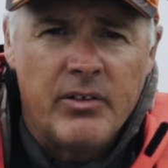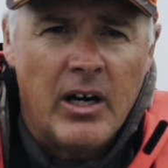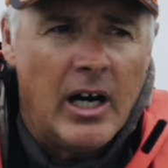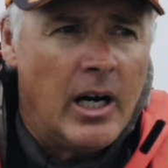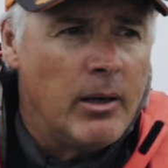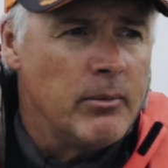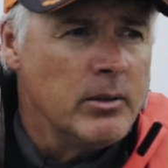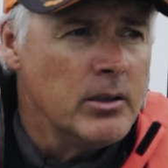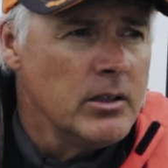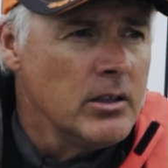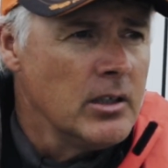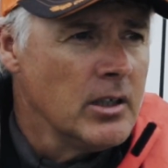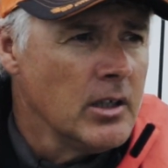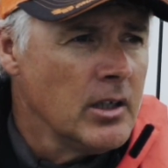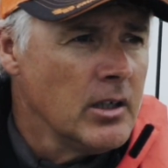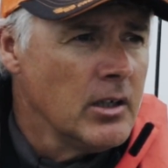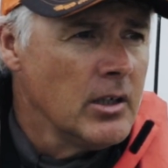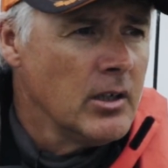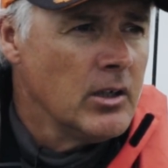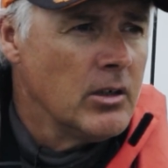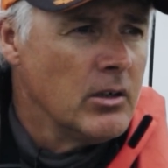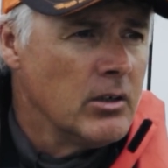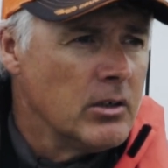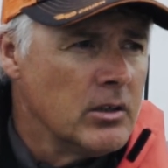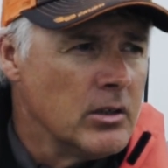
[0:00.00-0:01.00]
Farbe
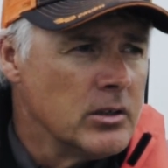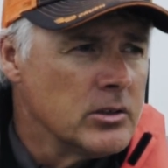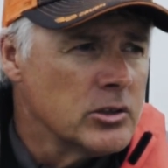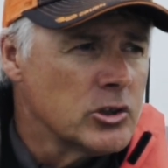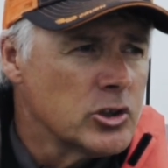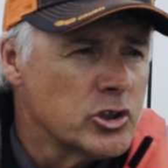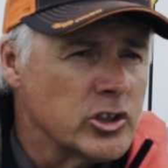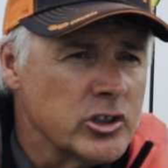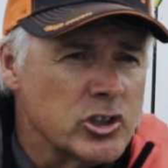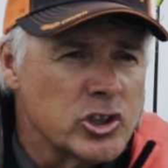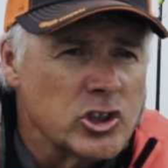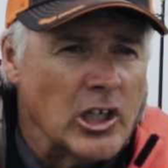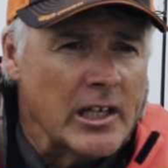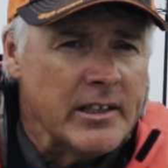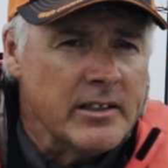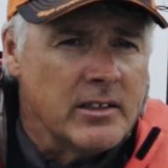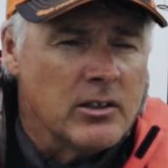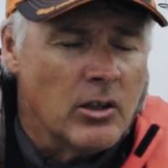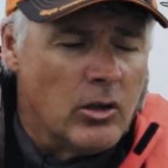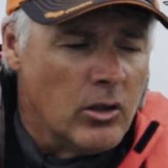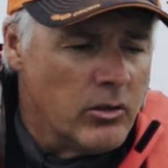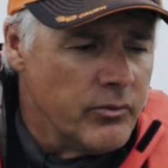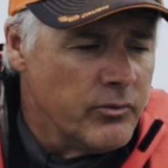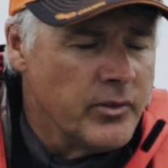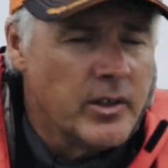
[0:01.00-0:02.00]
äh, standen
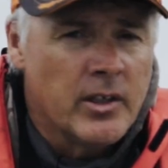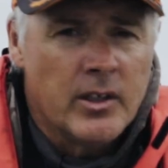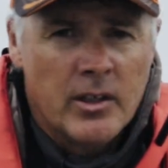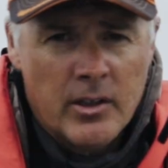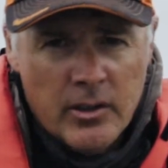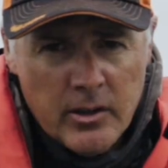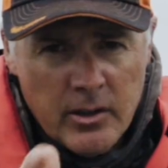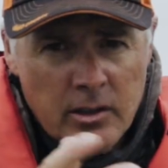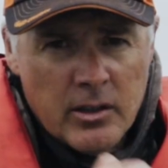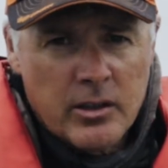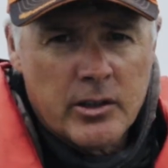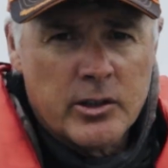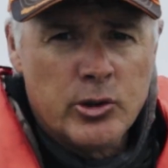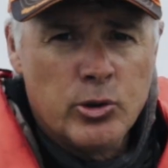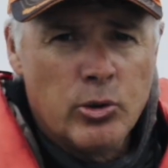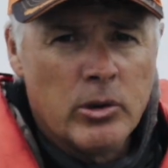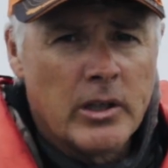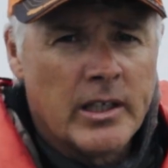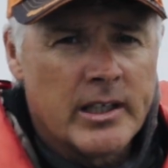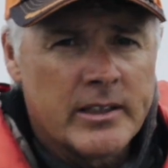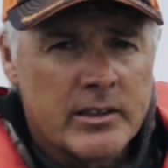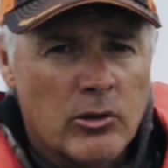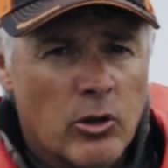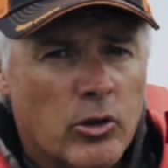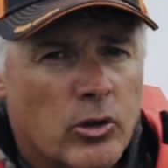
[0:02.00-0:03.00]
drauf. Äh,
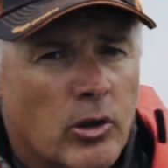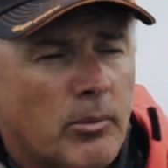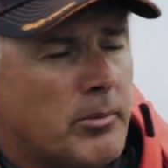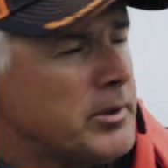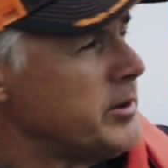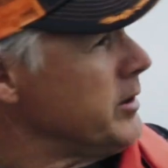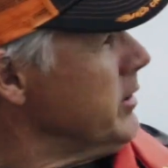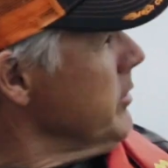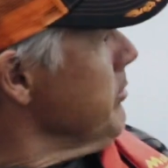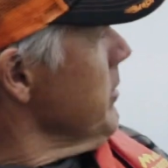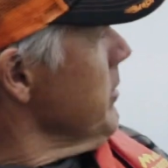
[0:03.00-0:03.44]
Julian hat auch noch mit,